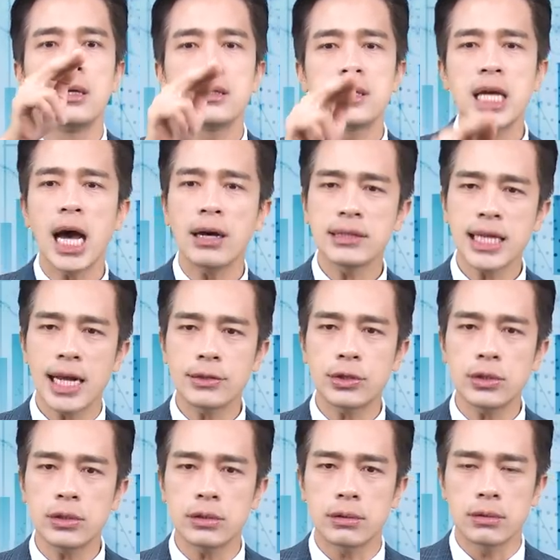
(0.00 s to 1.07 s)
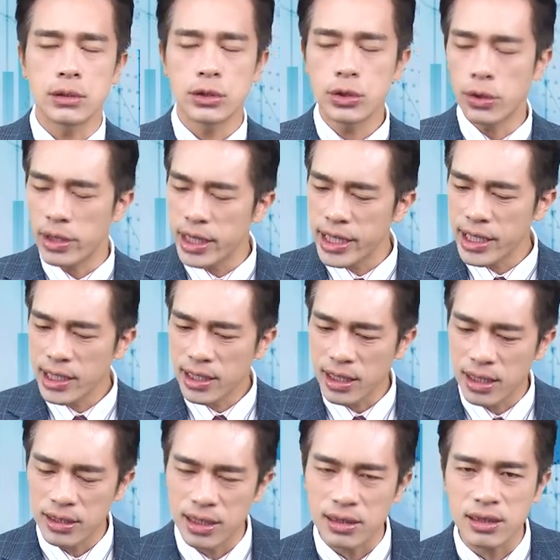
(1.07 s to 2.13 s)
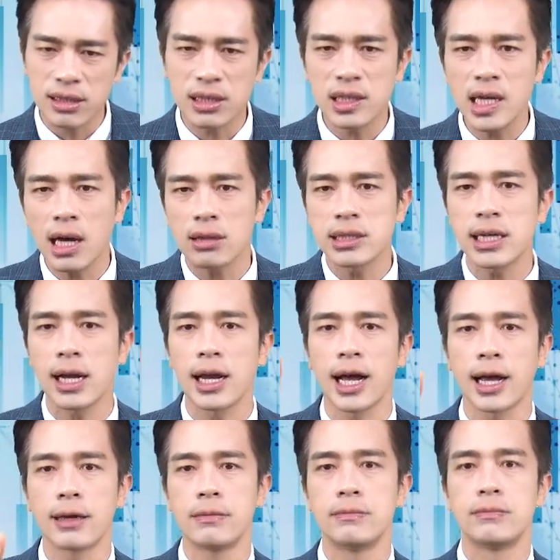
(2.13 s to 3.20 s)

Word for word: 跳下去又立刻能跳上来，